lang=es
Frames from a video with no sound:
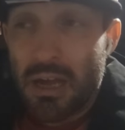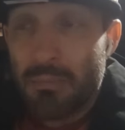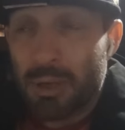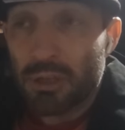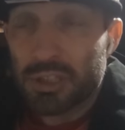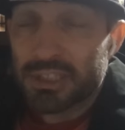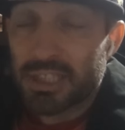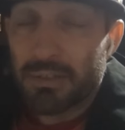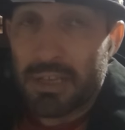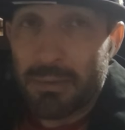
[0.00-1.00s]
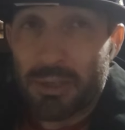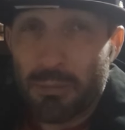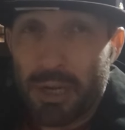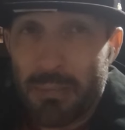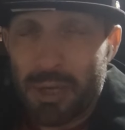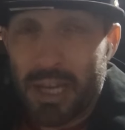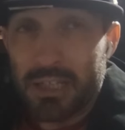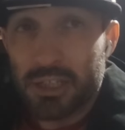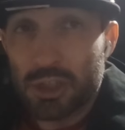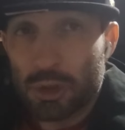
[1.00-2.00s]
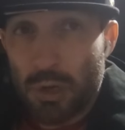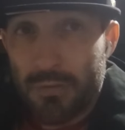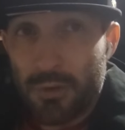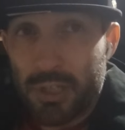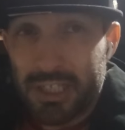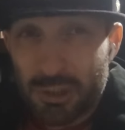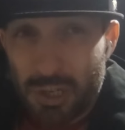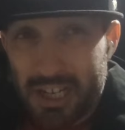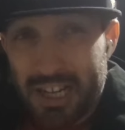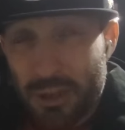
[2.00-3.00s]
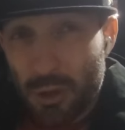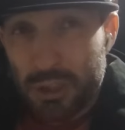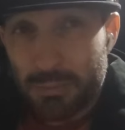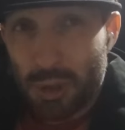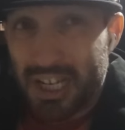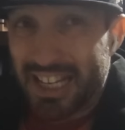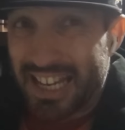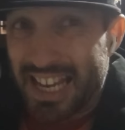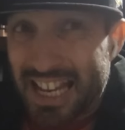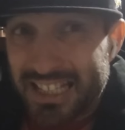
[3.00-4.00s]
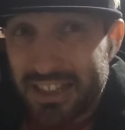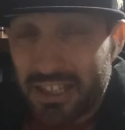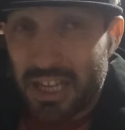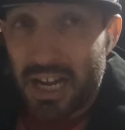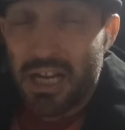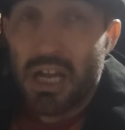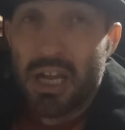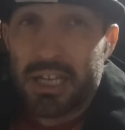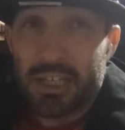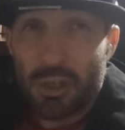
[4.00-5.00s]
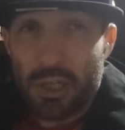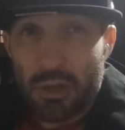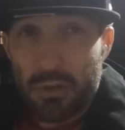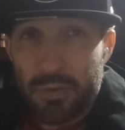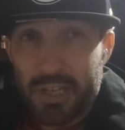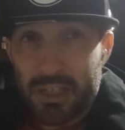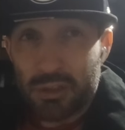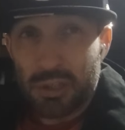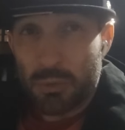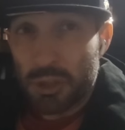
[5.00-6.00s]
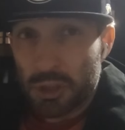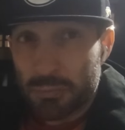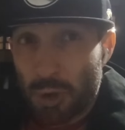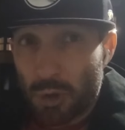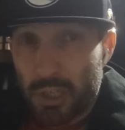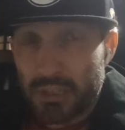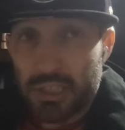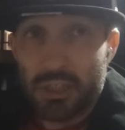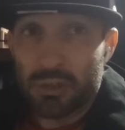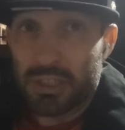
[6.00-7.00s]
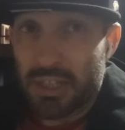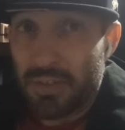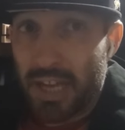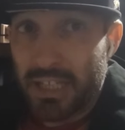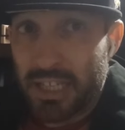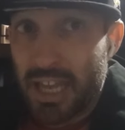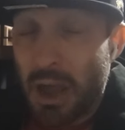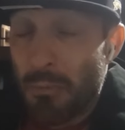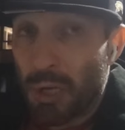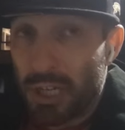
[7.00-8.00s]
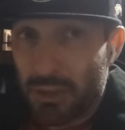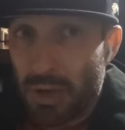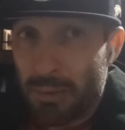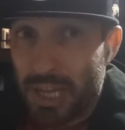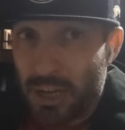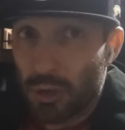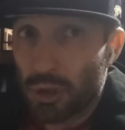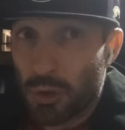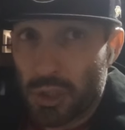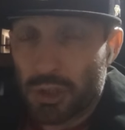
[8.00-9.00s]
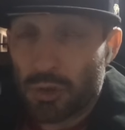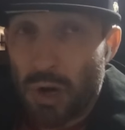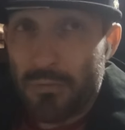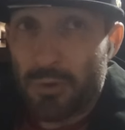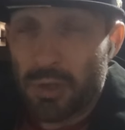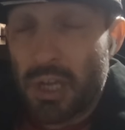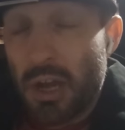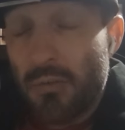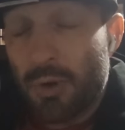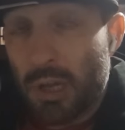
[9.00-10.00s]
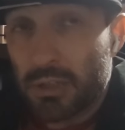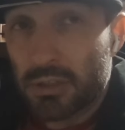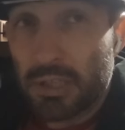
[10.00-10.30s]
pero él sí estaba llamando para pelear a Chance Crawford, es una de las razones porque él decía que no quería unificar contra Regis Progress y contra Demi Haney porque hay una pelea con Chance Crawford. Fuera de eso